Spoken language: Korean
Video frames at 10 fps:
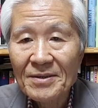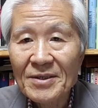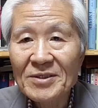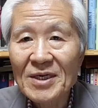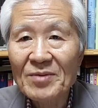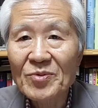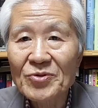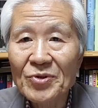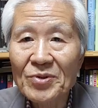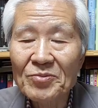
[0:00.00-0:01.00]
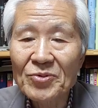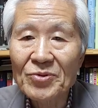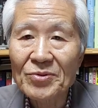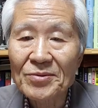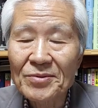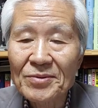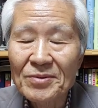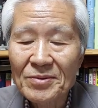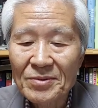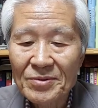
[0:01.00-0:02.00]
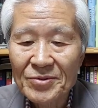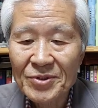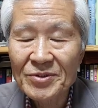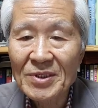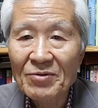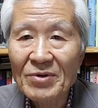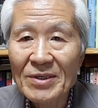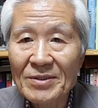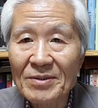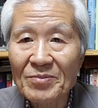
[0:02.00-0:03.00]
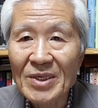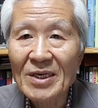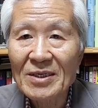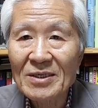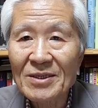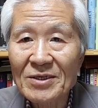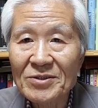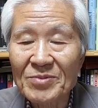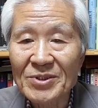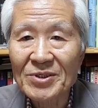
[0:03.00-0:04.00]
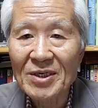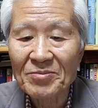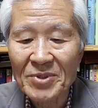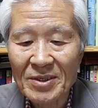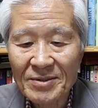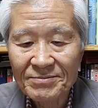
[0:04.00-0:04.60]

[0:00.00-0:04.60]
이 책임을 송영무 전 장관은 민간인이 되었지만 져야 합니다.